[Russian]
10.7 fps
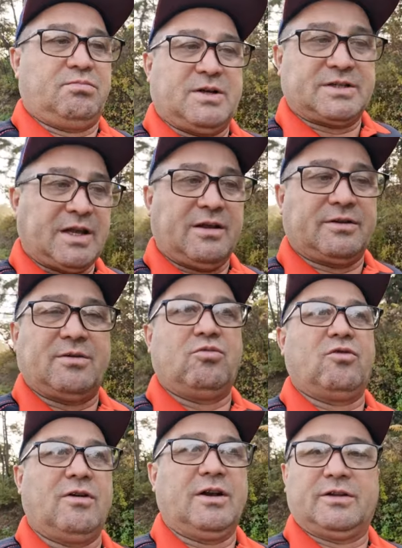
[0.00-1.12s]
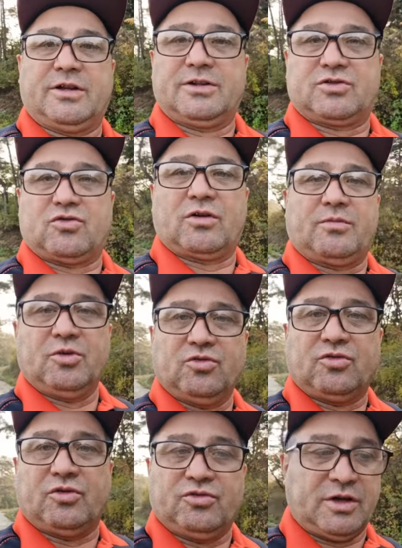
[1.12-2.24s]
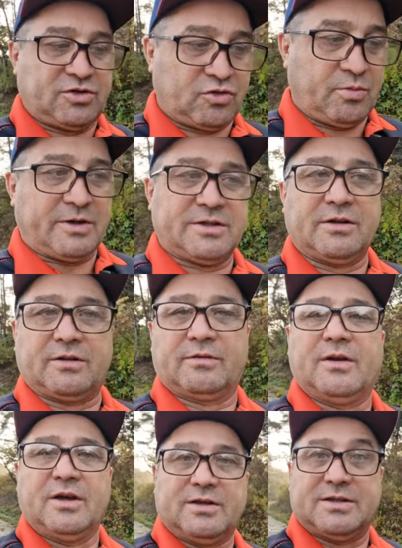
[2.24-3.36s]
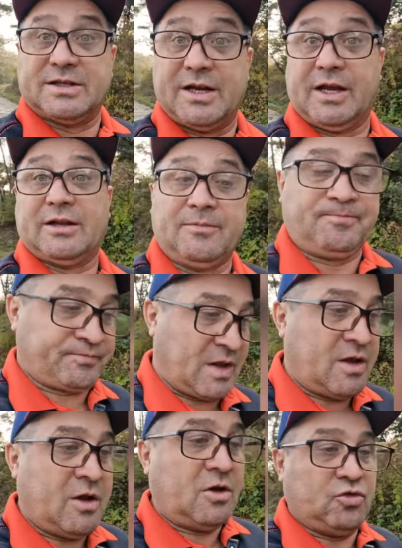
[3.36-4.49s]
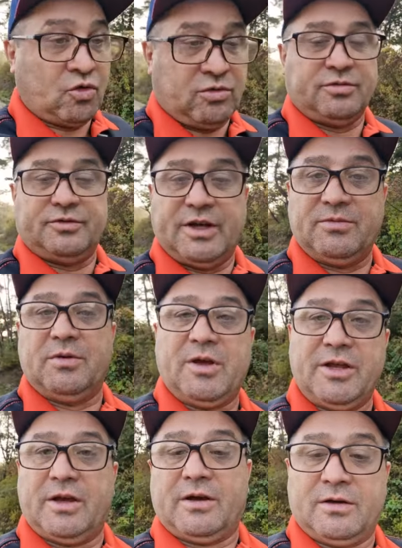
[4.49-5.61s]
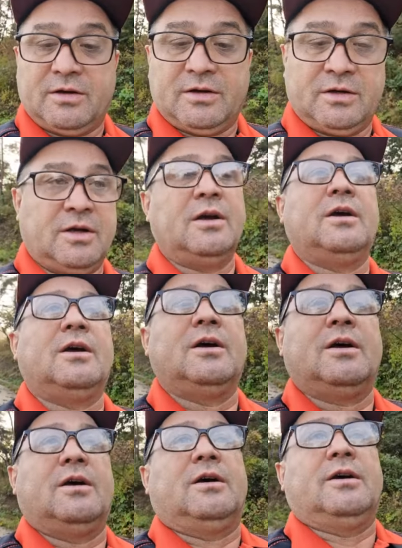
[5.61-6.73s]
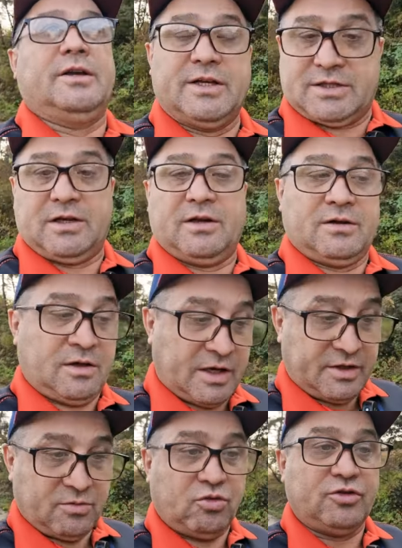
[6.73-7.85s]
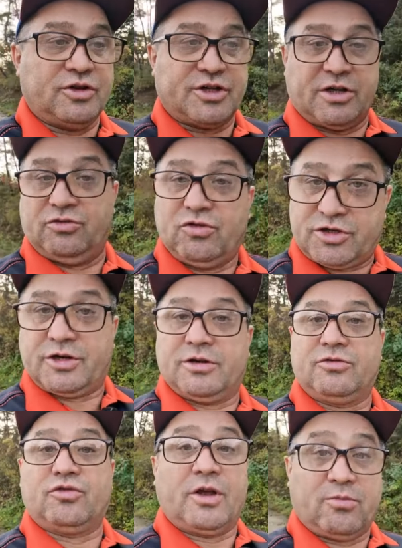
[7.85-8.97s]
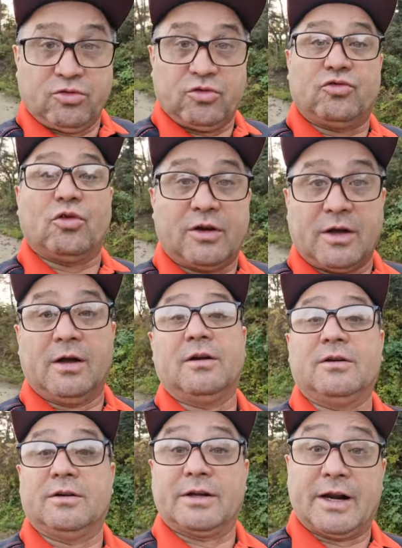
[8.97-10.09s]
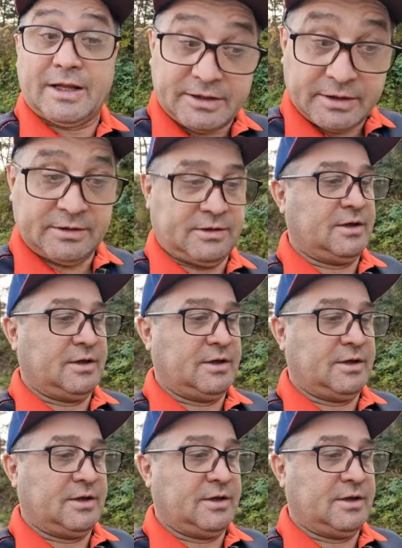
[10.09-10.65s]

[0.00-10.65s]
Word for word: Поставил там буквально 30-40 минут, и у тебя 100% заряда. Но, ну, тем не менее, если они будут держать дольше, то я буду только рад.